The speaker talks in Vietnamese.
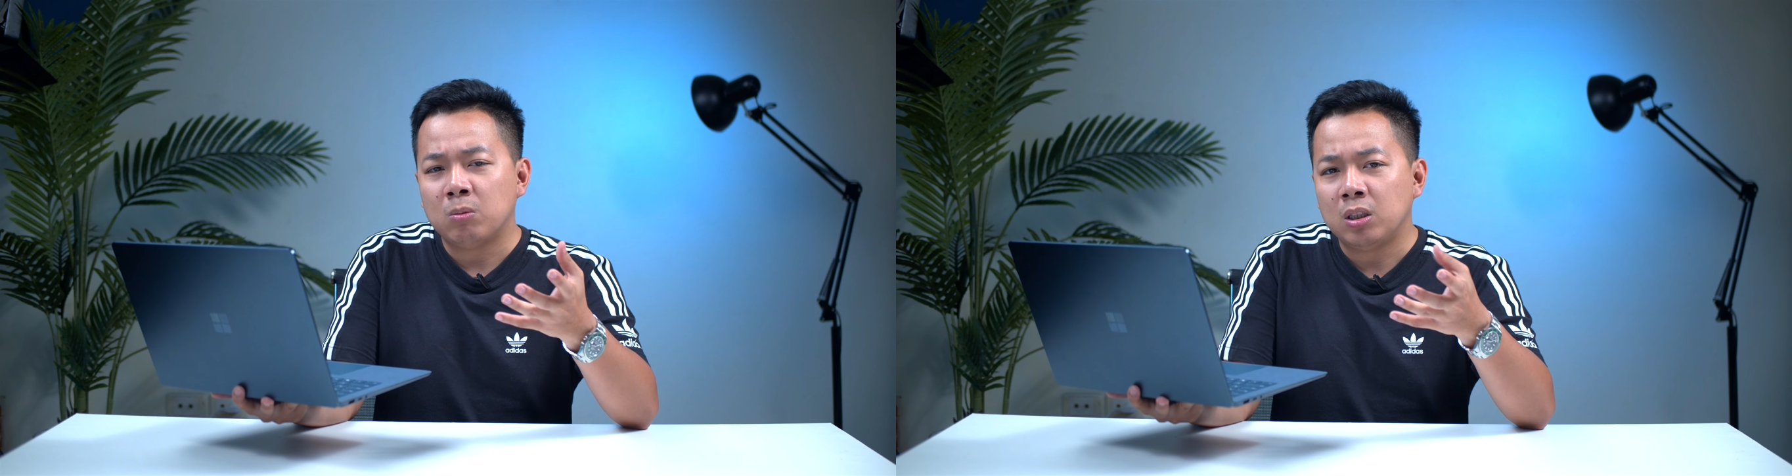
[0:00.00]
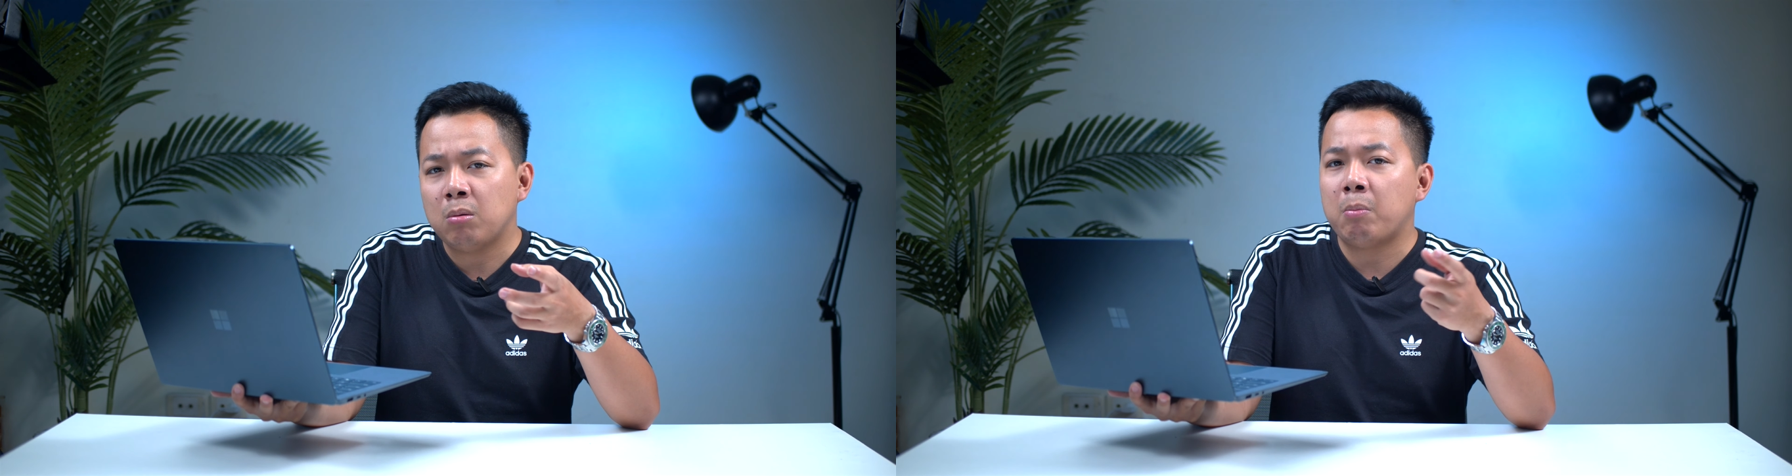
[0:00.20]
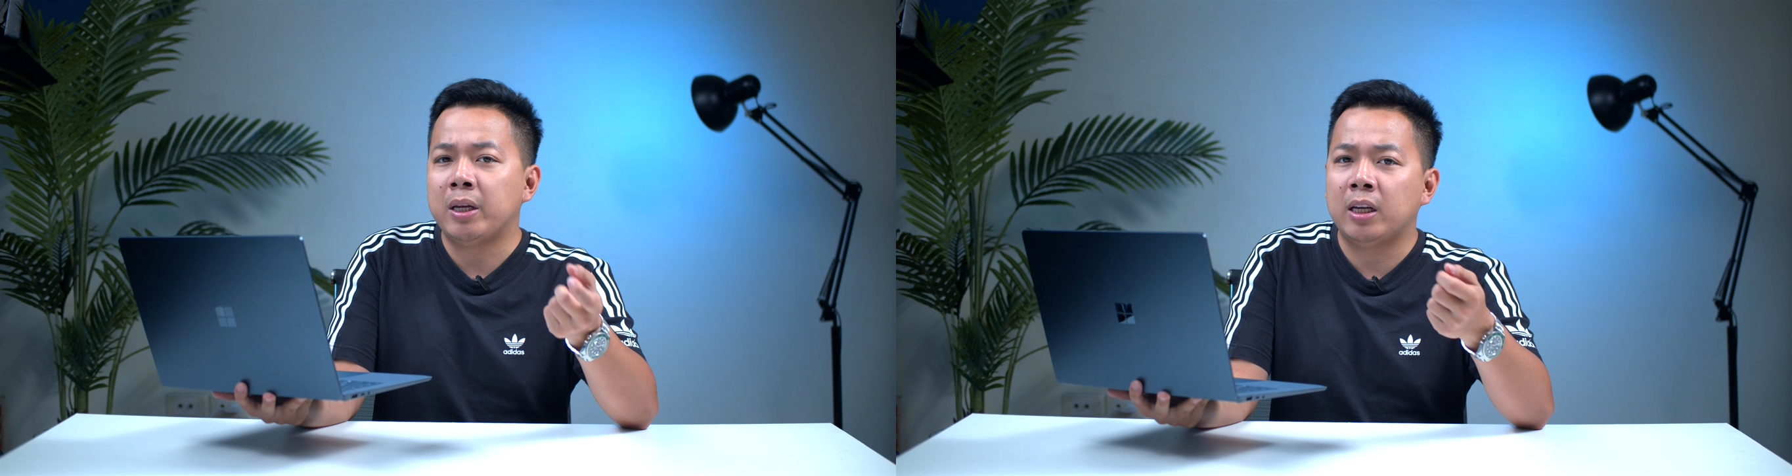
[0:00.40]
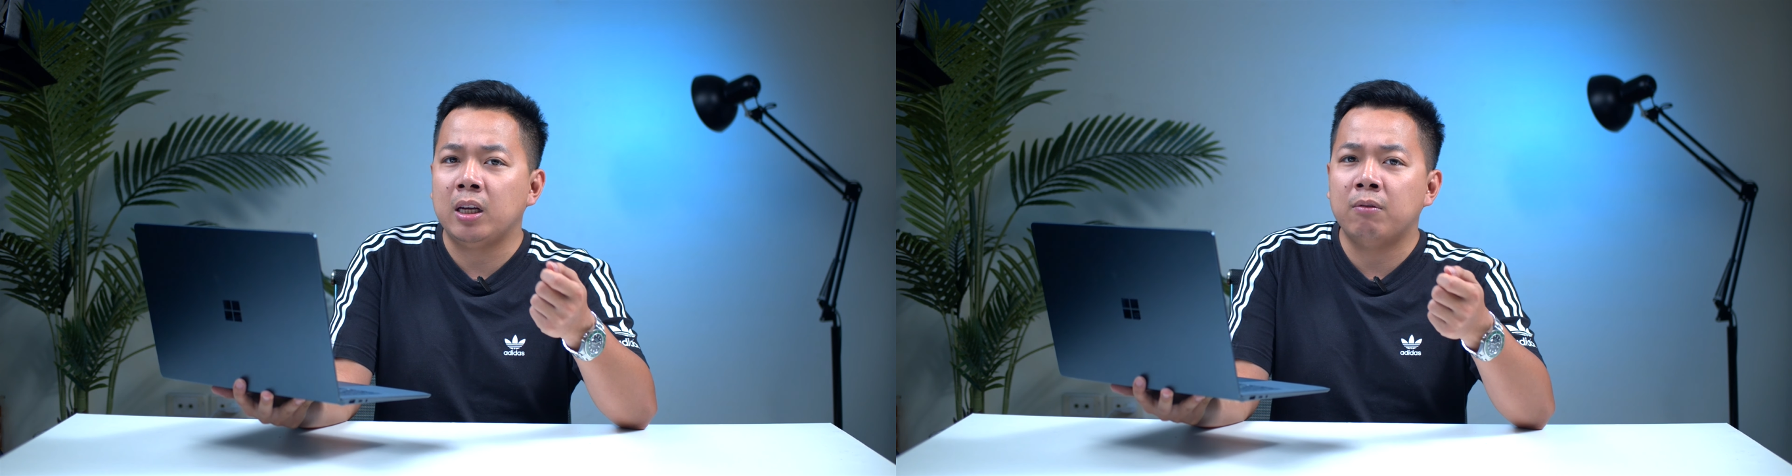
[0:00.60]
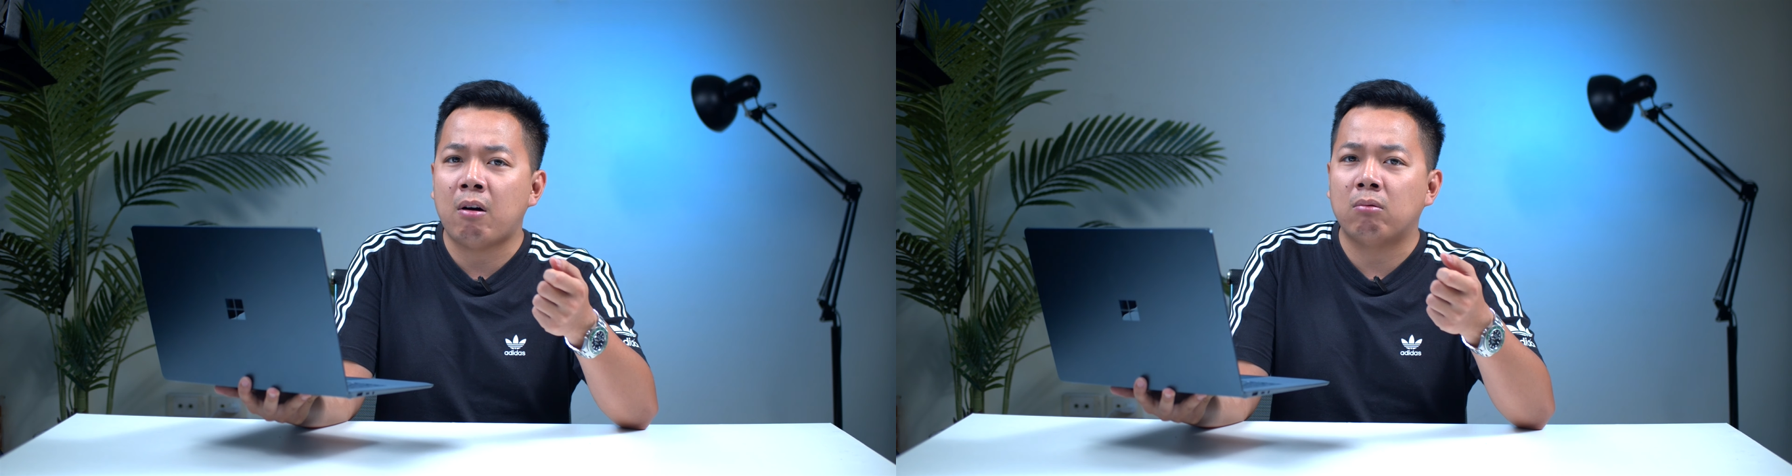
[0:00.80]
nhưng mà mình
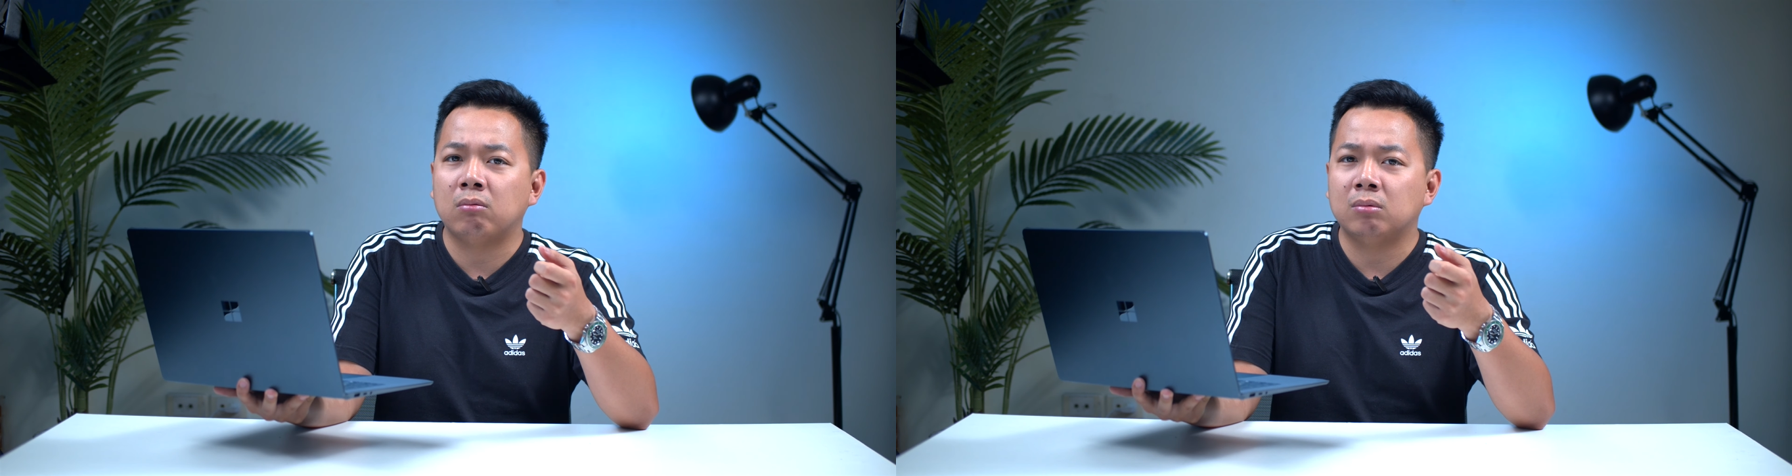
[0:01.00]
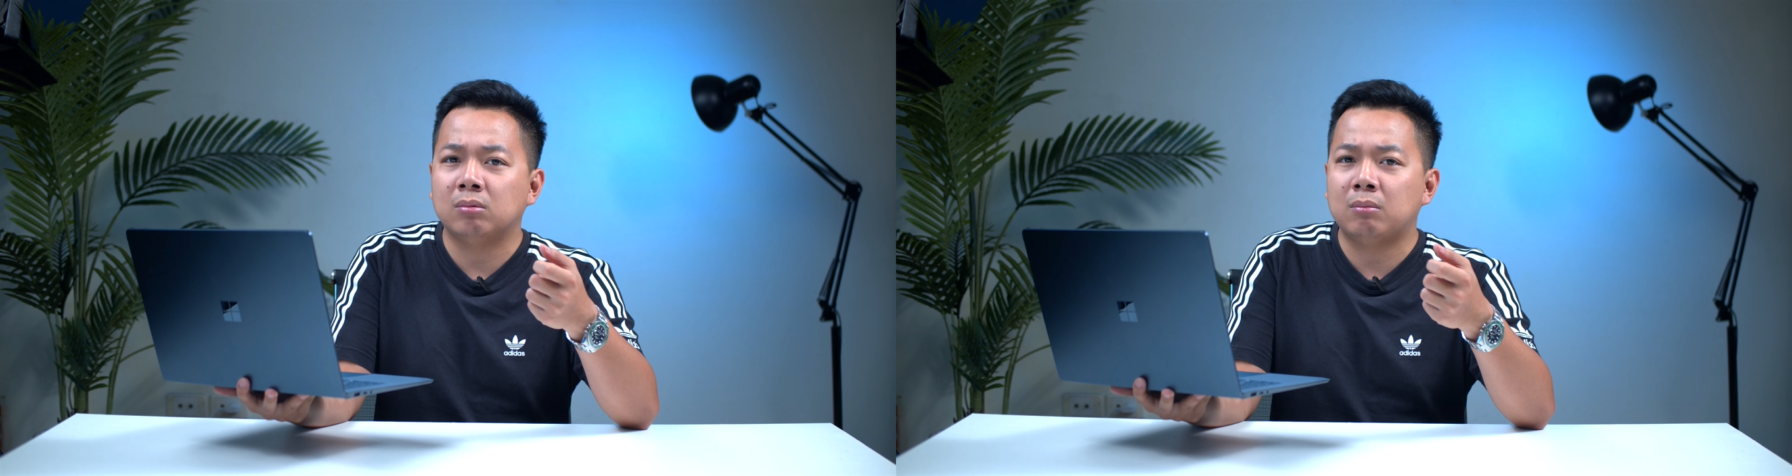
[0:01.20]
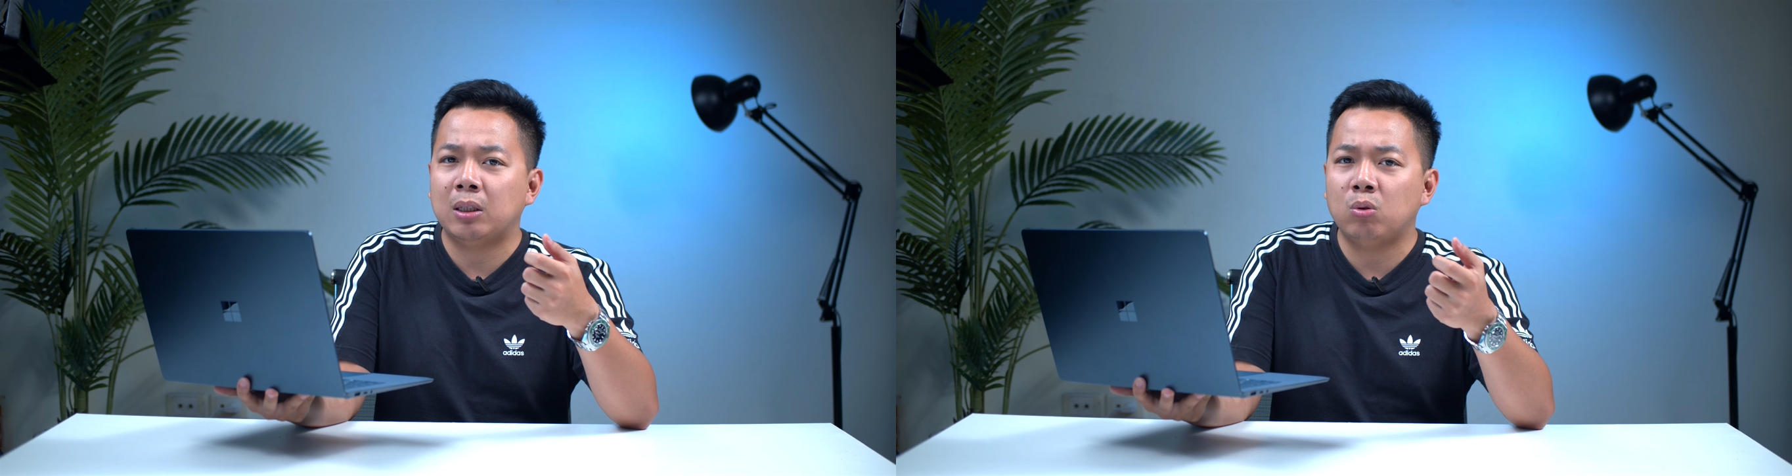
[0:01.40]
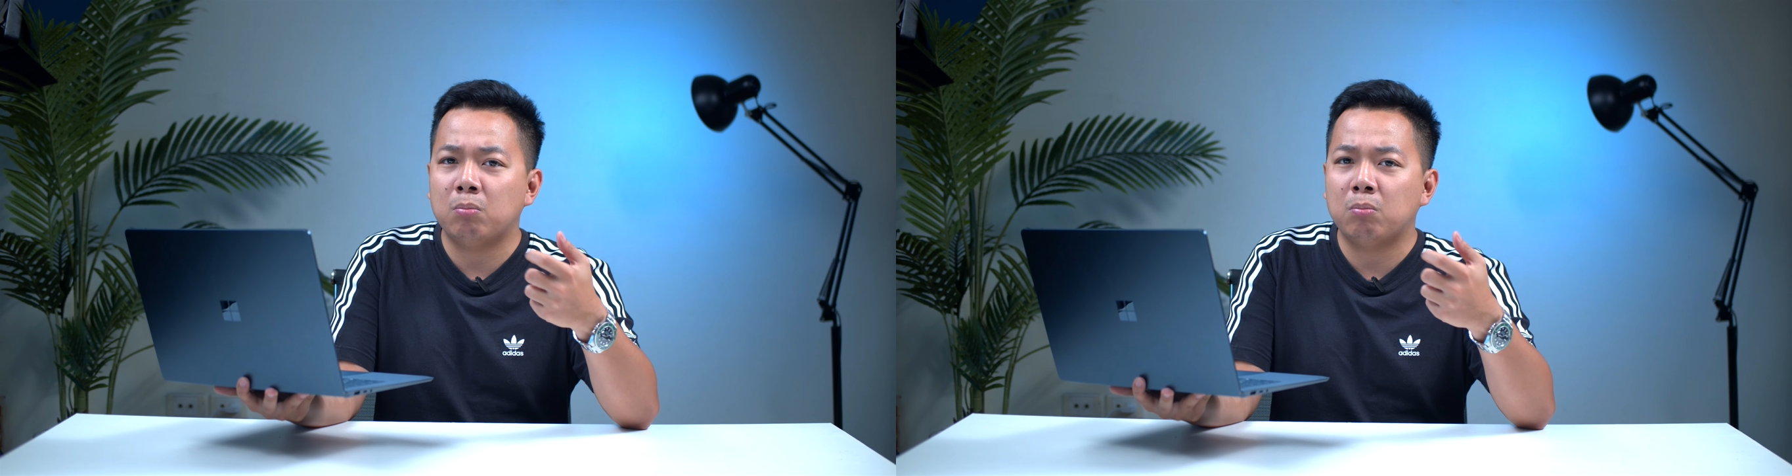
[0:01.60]
kỳ vọng mai sốt